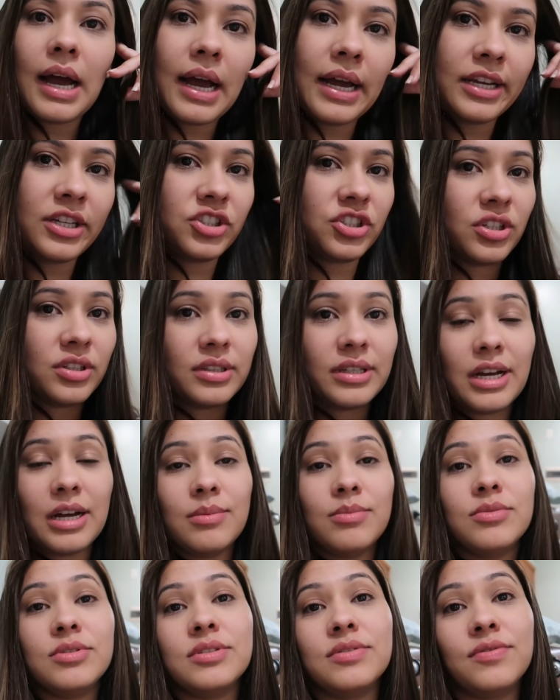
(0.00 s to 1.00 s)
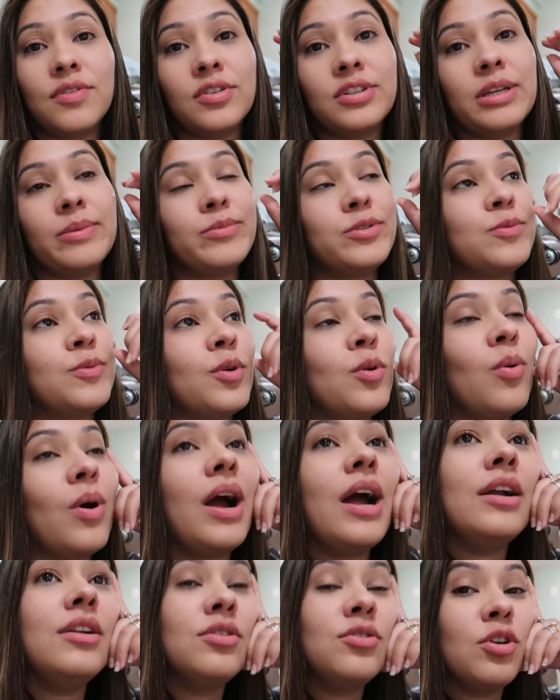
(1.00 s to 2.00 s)
Aí jantamos, voltamos pro
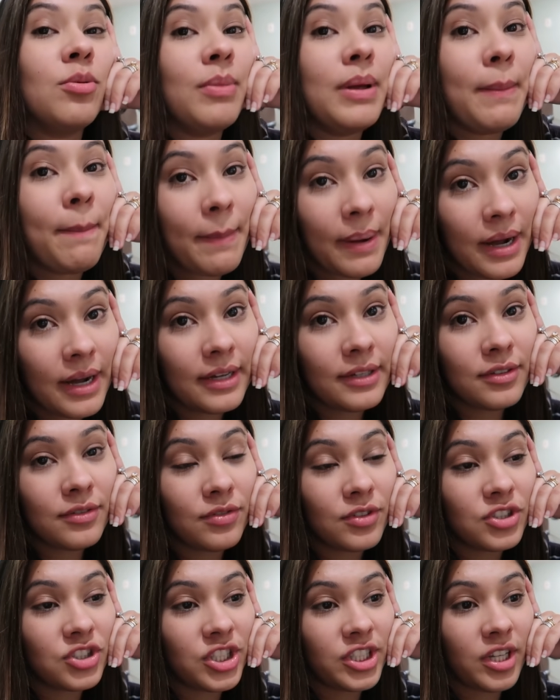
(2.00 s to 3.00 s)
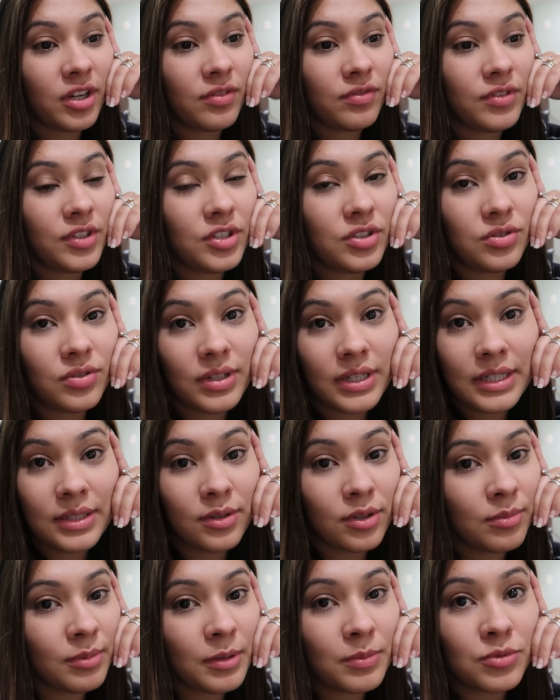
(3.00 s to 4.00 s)
quarto, tomei banho, fui ajeitar o vídeo e
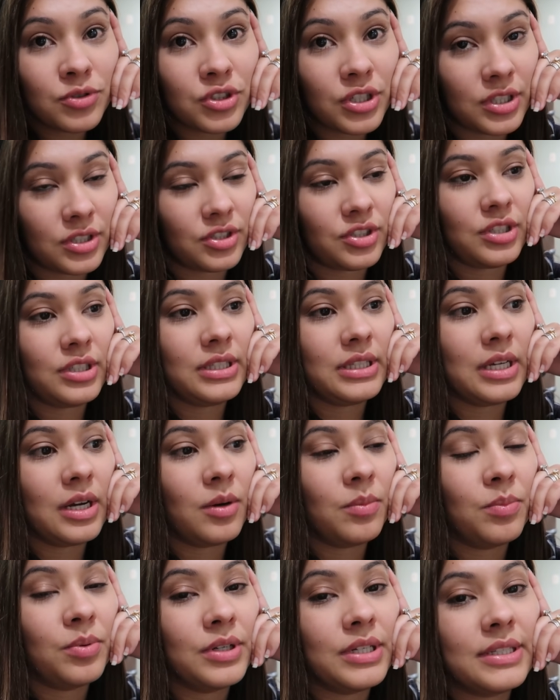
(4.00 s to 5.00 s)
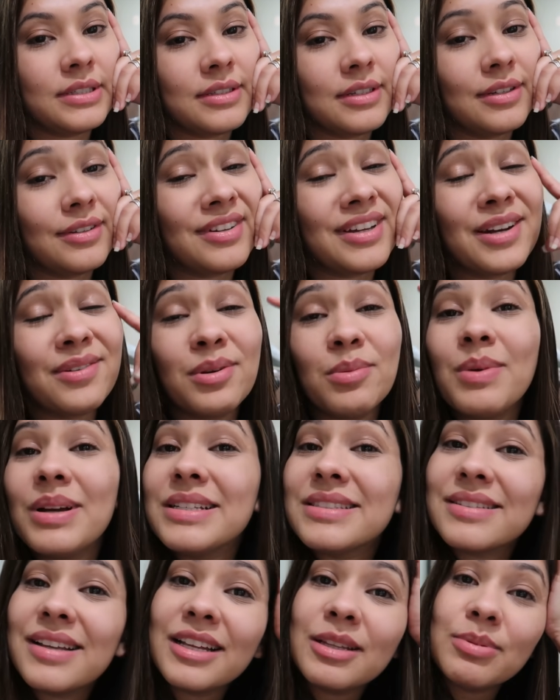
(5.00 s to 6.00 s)
dormimos, gente. Então, por isso que eu não gravei
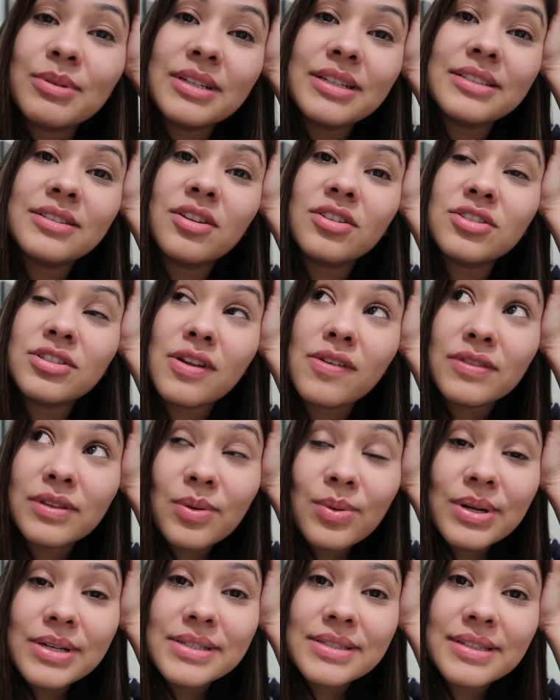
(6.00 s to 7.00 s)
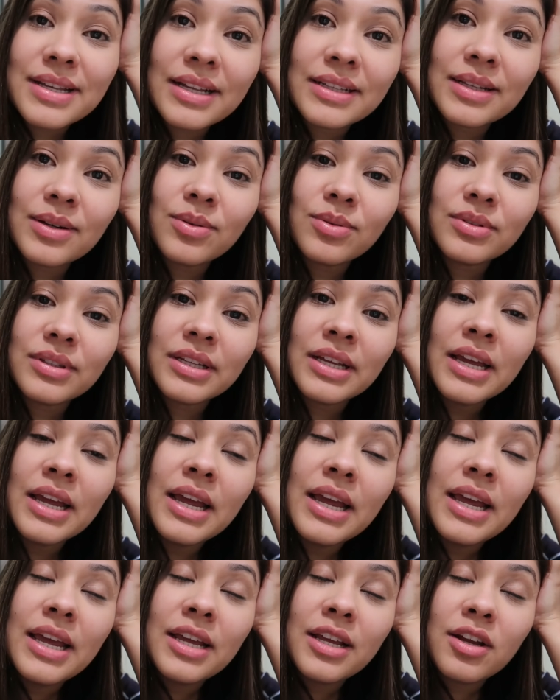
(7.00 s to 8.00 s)
mais nada, porque, nossa, eu tava tão cansada ontem
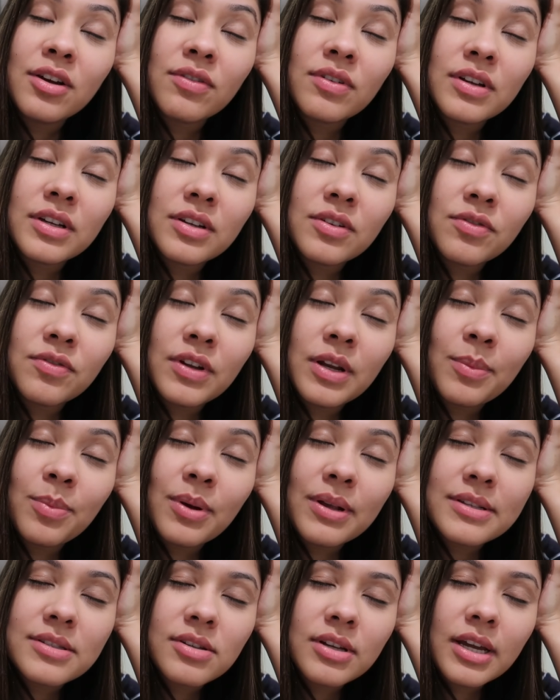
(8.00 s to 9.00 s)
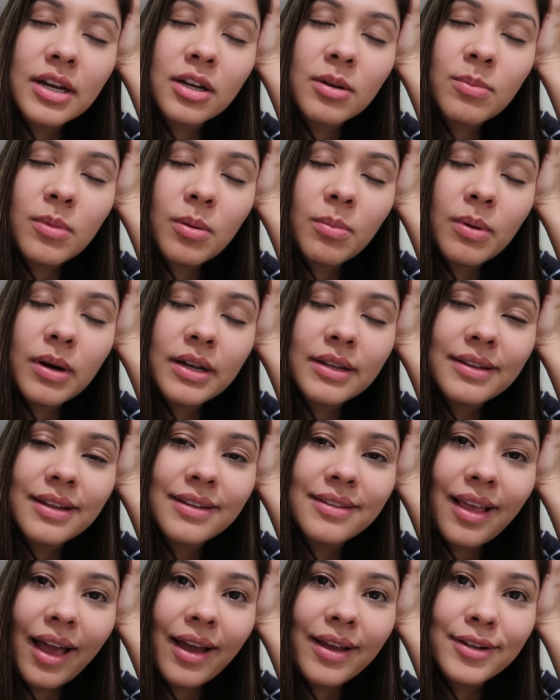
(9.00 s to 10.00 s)
que eu, eu falei pra ela, só quero tomar um banho,
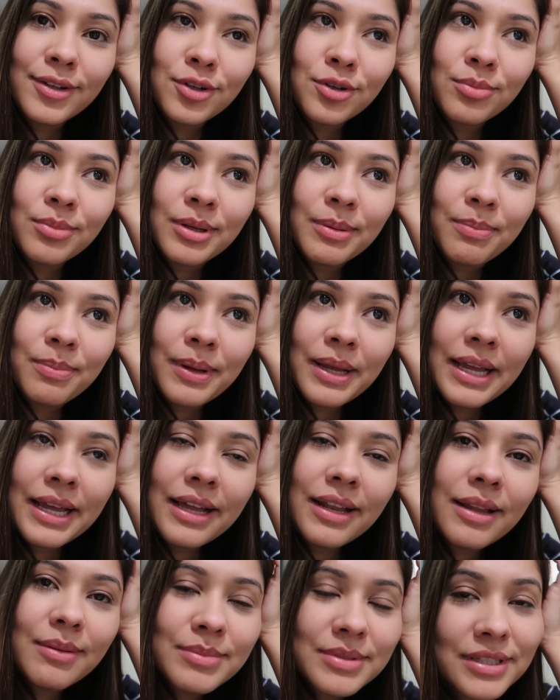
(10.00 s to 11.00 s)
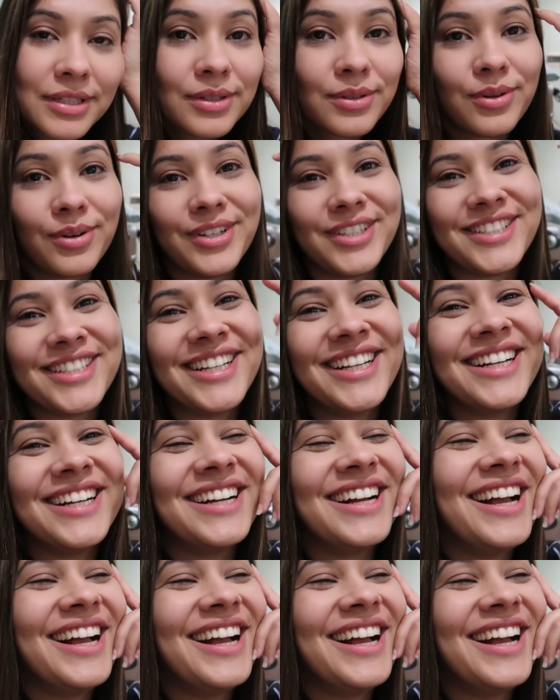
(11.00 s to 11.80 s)
deitar e dormir. Pela misericórdia.